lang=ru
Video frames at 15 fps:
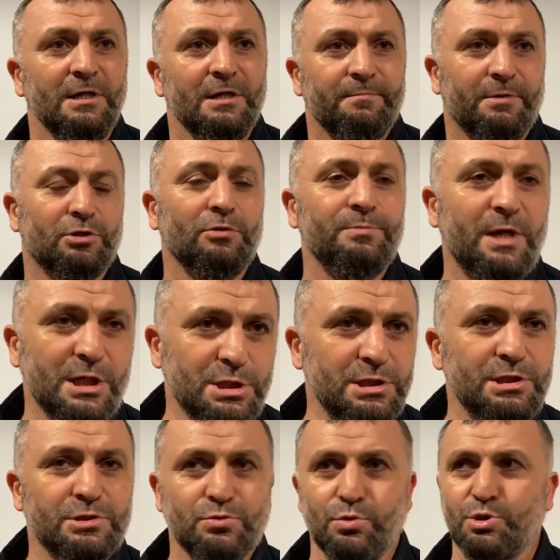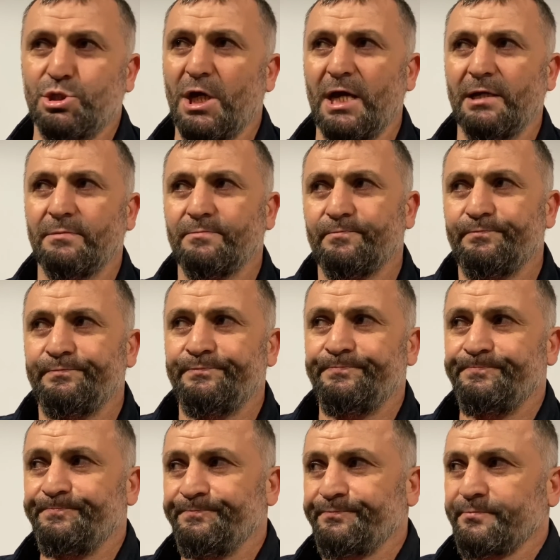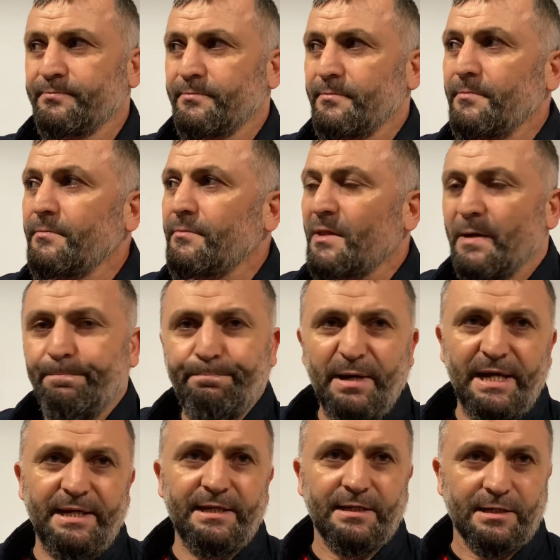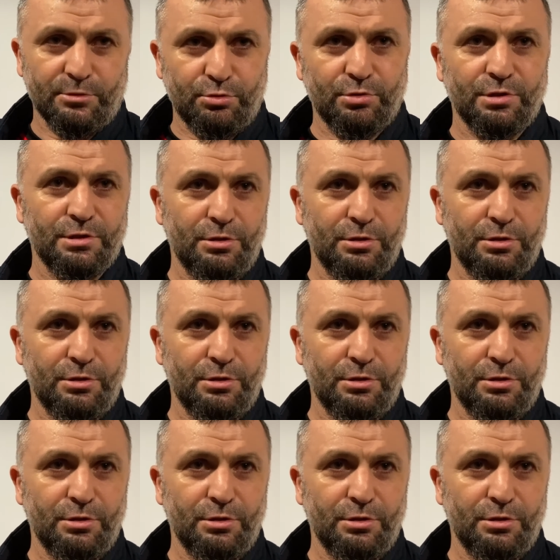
Потом даже не исключаем Перри, который